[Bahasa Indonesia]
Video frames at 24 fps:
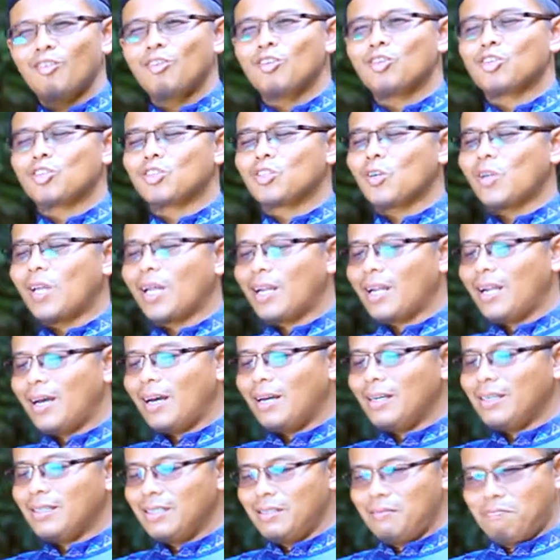
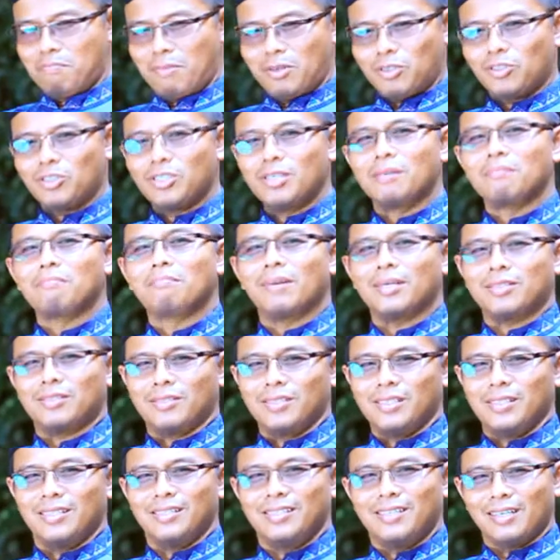sholatlah di
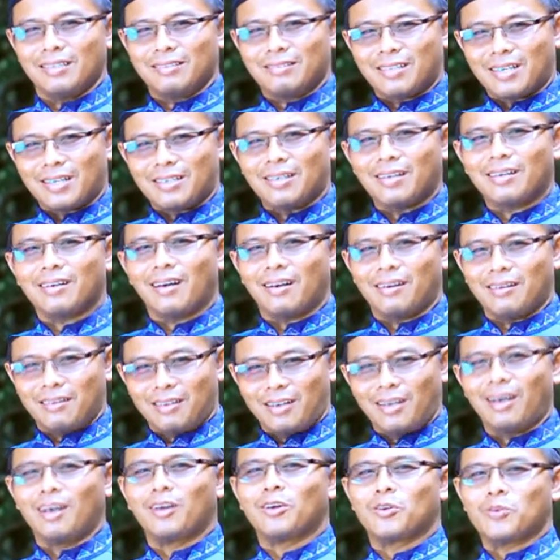masjid-masjid yang terdekat
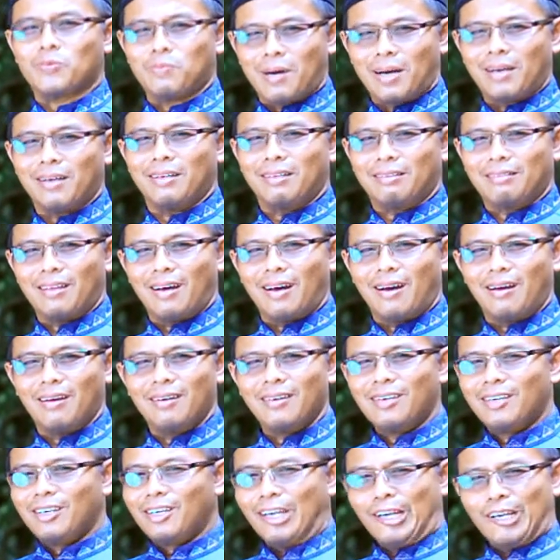dengan rumah kita.
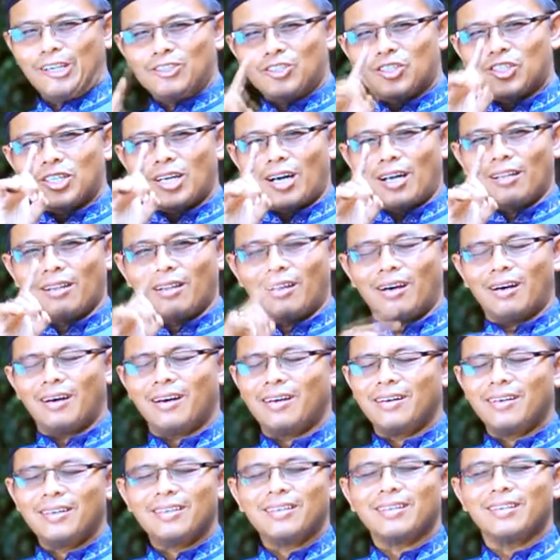Insya Allah
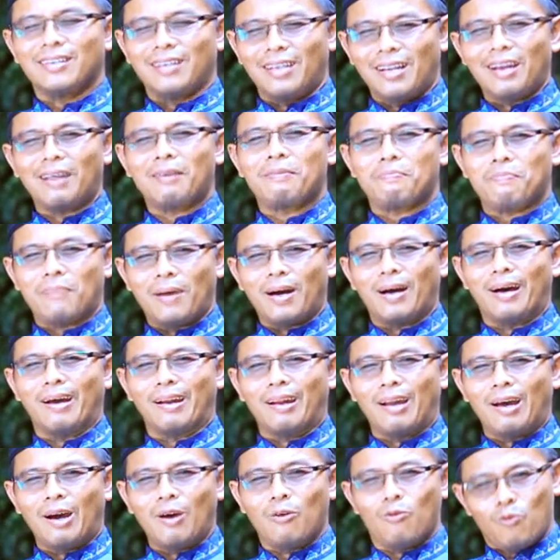nilai
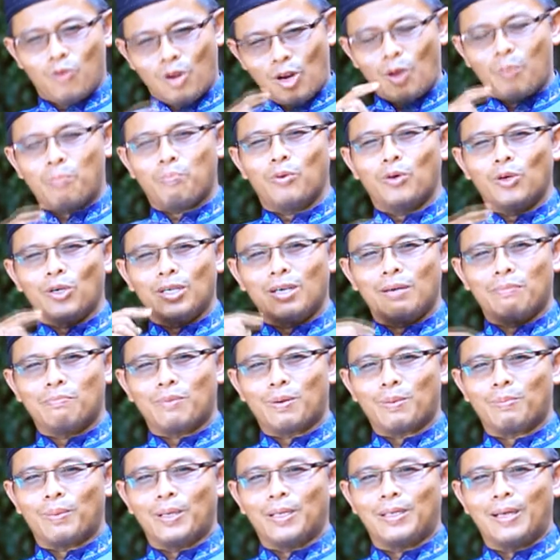pahala walaupun dia
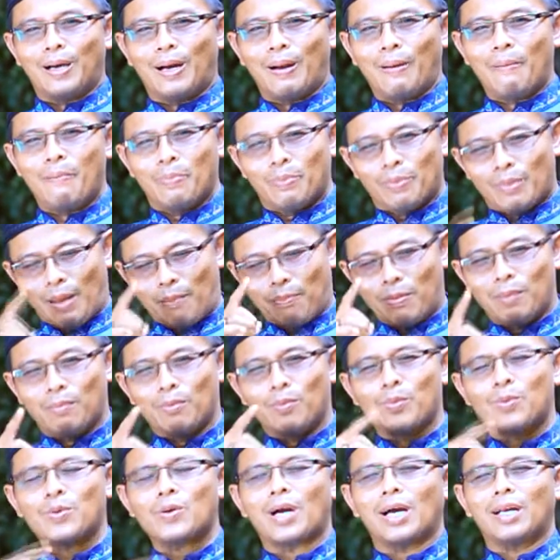berbeda tapi
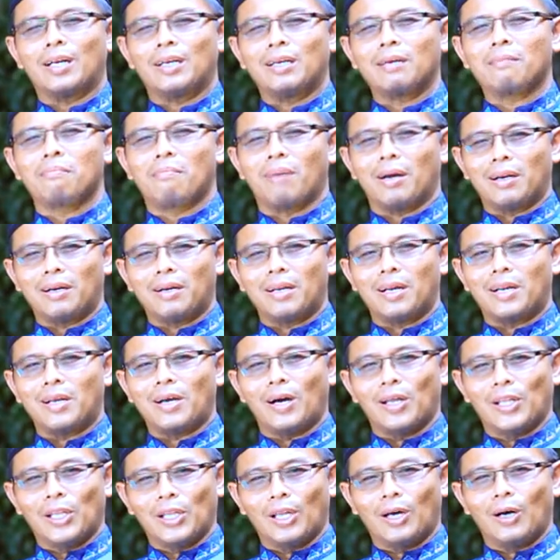memerlukan nikmat dari
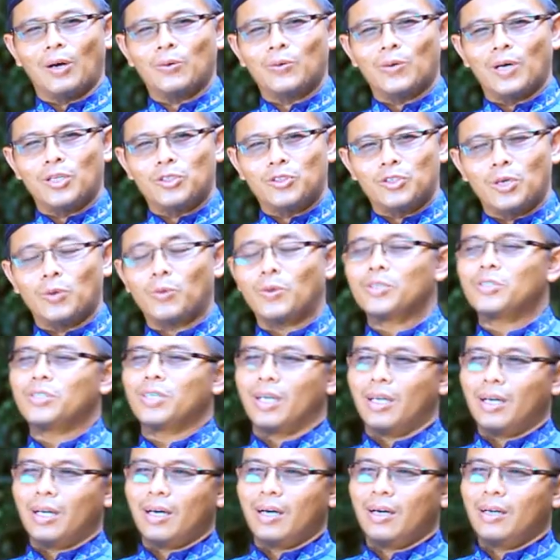Allah Azza
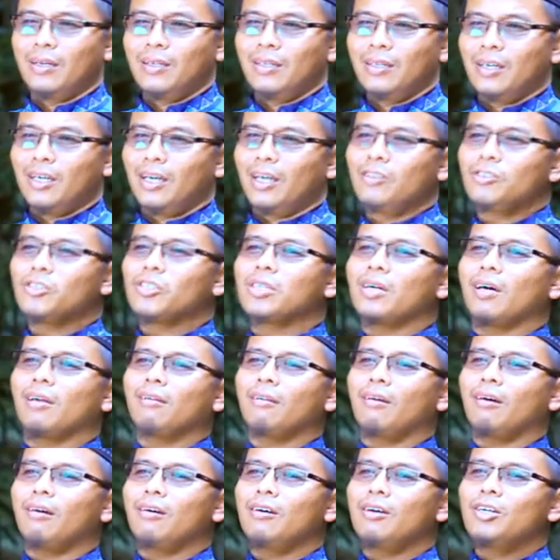Insya
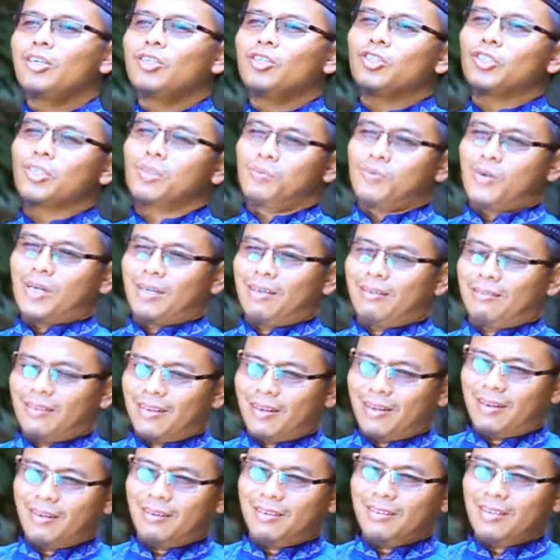Allah semua
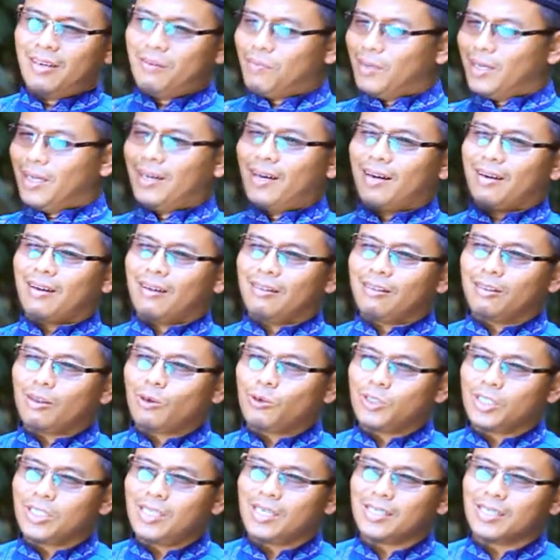kita yang mendengarkan
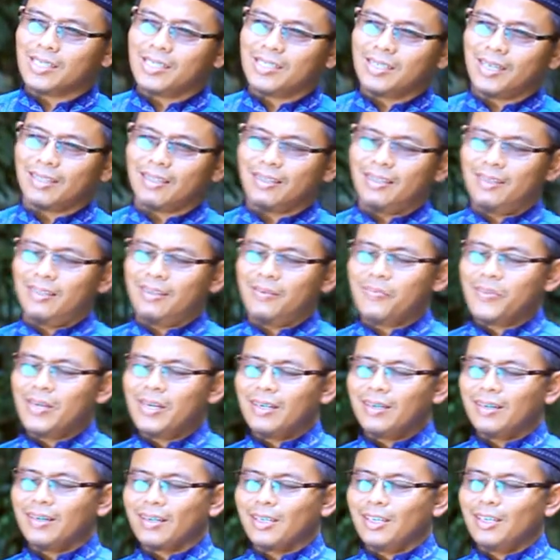tausiah singkat ini
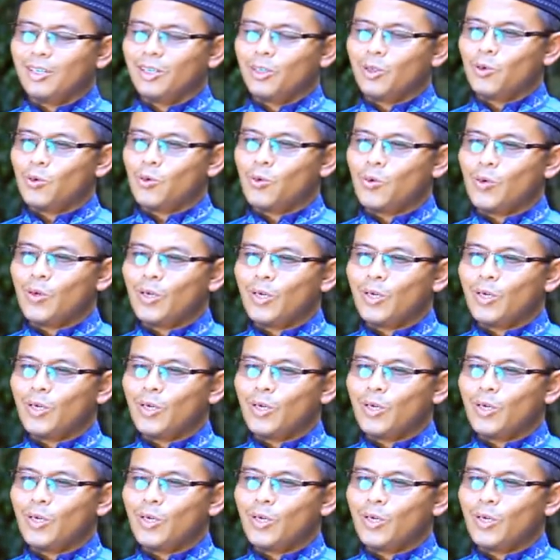rindu